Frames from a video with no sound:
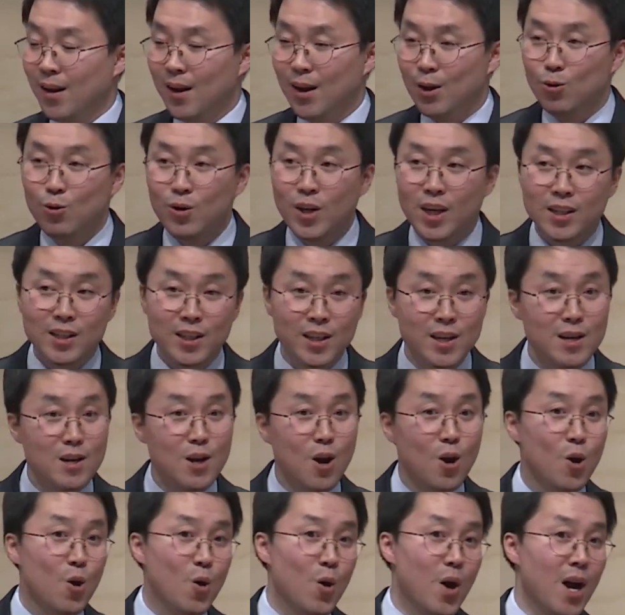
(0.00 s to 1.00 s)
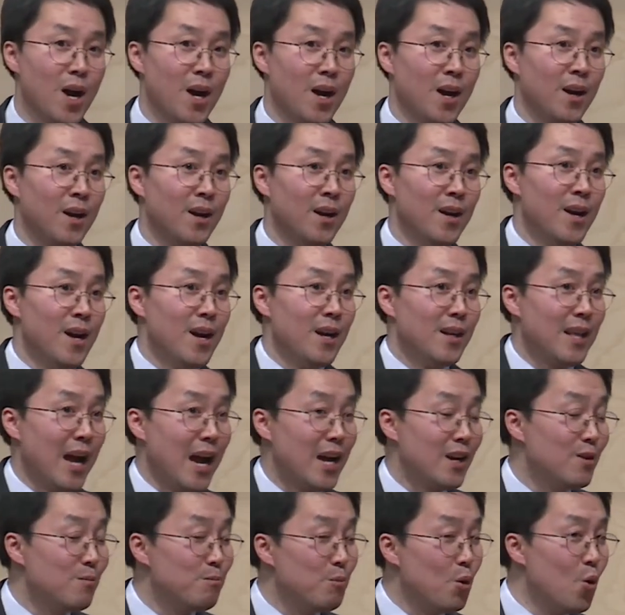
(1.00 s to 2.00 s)
우리의 실력과
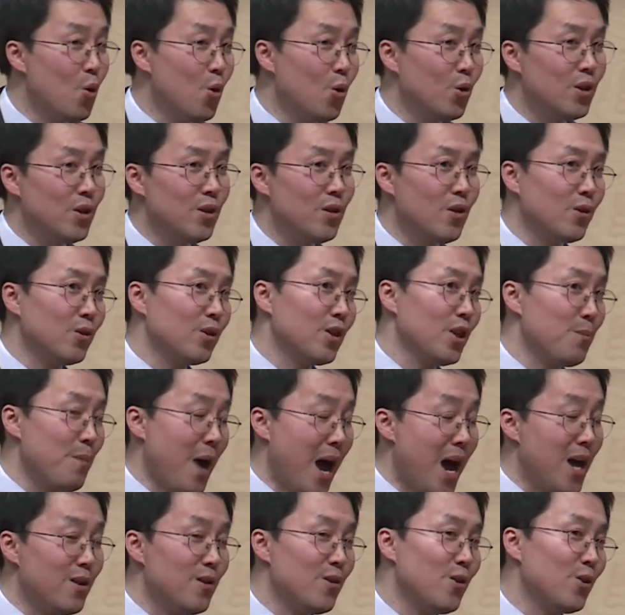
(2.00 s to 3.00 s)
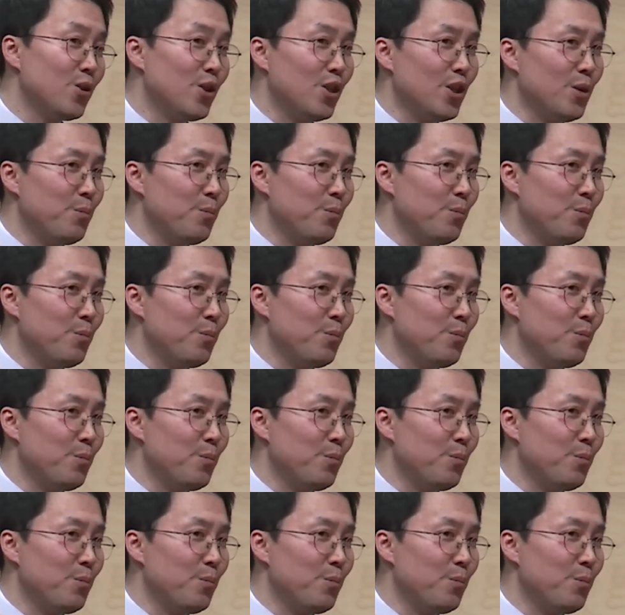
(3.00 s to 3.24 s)
다른 모든 것들이 많은 것들이